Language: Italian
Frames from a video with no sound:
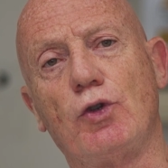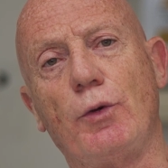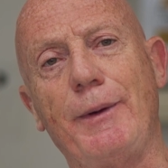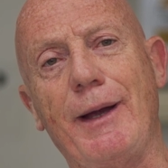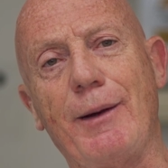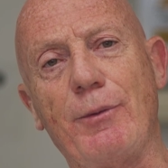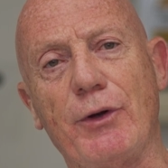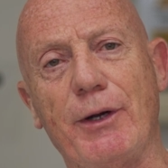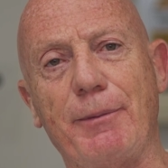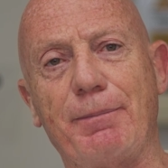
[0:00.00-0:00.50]

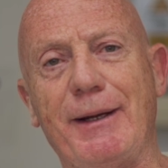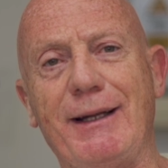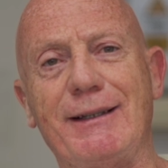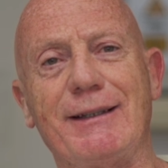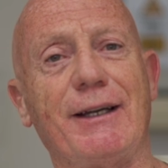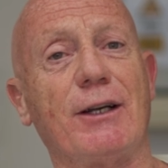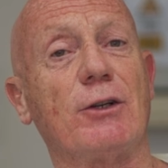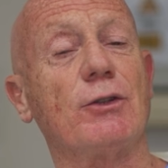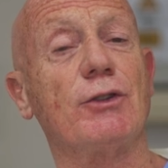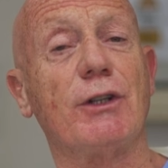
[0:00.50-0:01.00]
dobbiamo
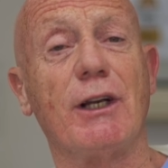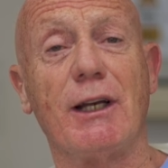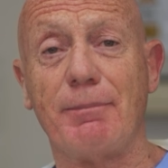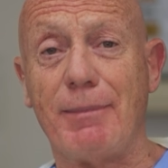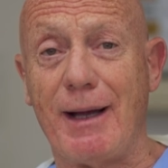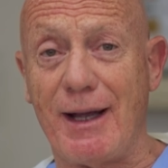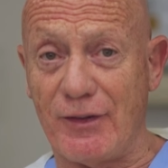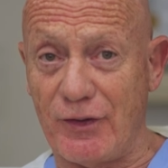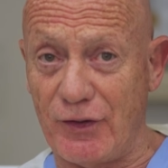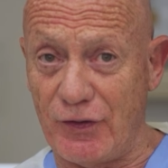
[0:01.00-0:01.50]
riprendere con delle
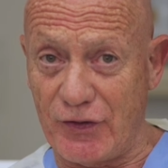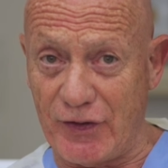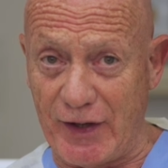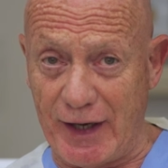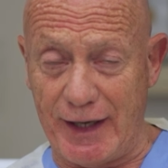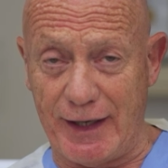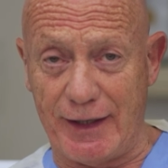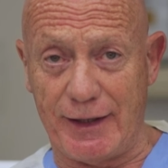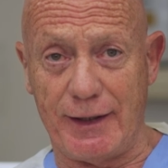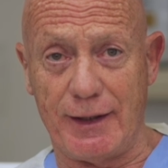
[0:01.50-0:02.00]
basi
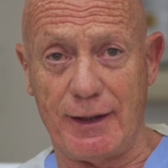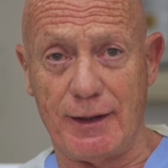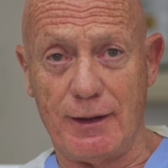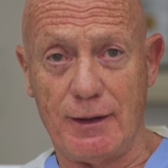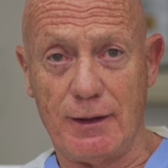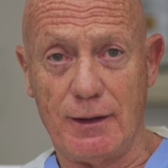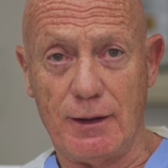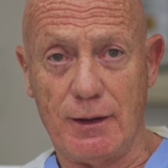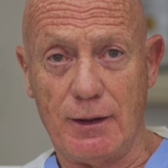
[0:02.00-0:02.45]
serie.